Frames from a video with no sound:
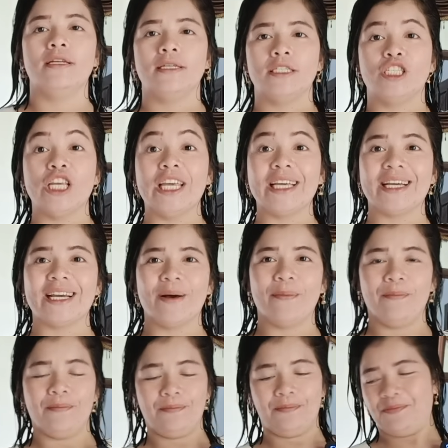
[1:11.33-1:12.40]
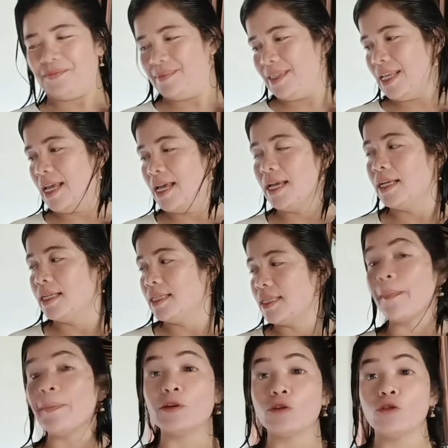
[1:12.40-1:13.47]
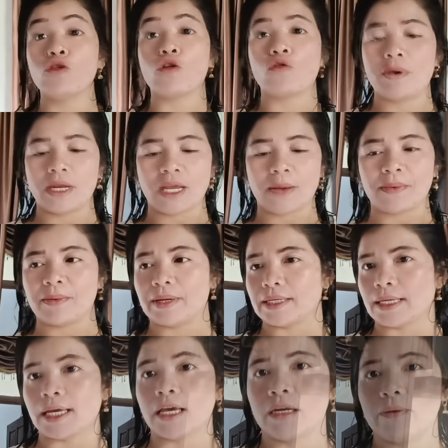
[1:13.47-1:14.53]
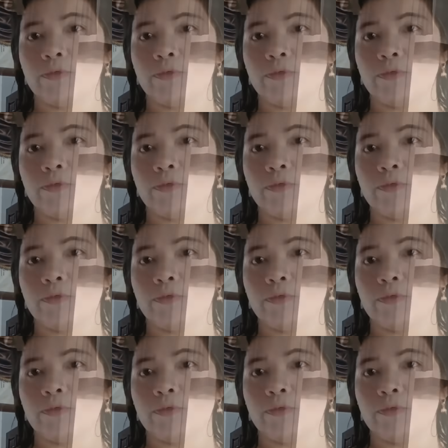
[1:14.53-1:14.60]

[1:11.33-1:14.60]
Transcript: Singgam. Saya ambil dulu dokumennya pemirsa ini yang